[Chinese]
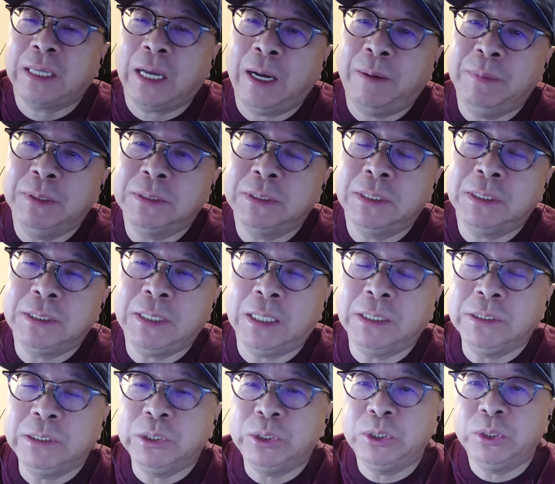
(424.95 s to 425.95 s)
他们的
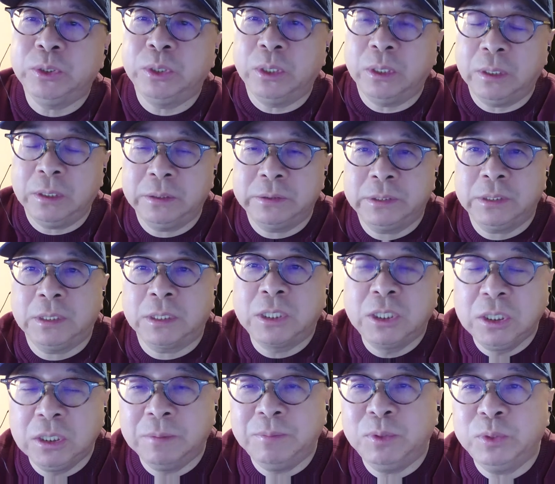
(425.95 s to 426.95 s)
研究这个
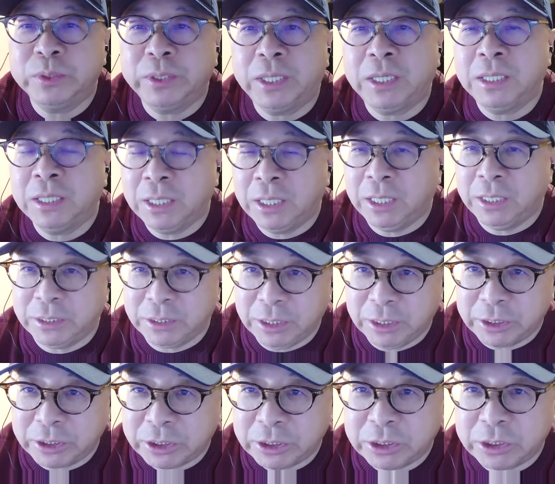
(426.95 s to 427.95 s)
科目呢
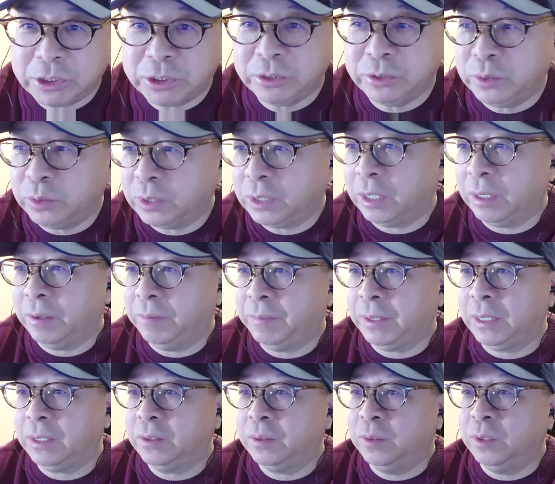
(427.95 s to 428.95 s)
也是使用了
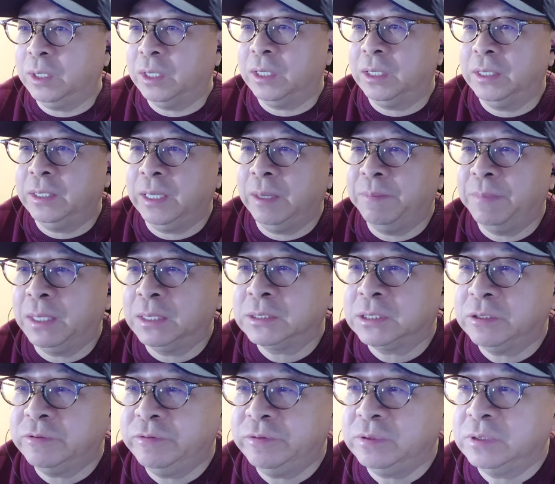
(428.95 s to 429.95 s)
美国联邦
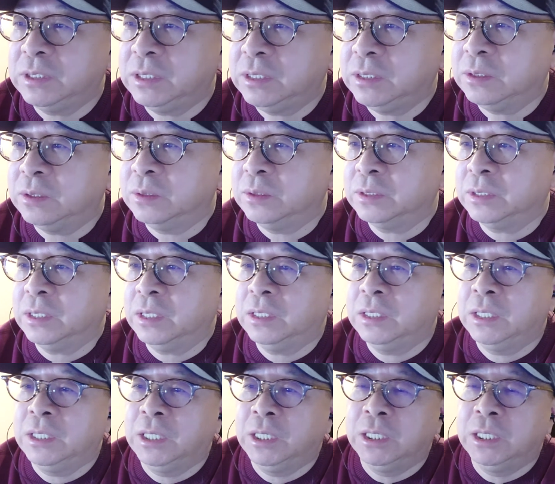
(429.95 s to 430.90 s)
政府提供的